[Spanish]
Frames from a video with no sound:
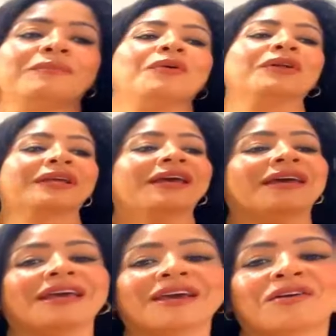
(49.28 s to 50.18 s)

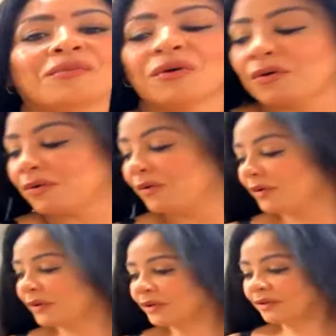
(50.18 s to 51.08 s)
porque es como,
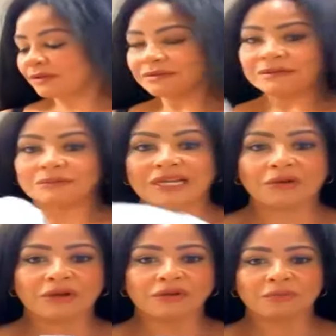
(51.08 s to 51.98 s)
mira
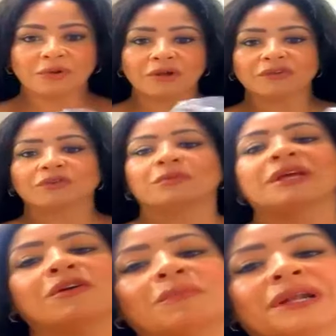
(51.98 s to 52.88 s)
lo que yo le pongo a los
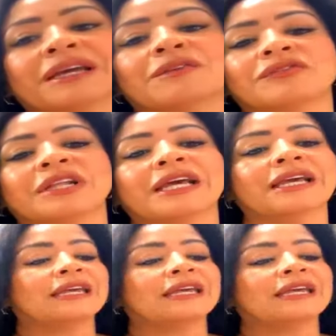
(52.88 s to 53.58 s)
sombreros para que no se les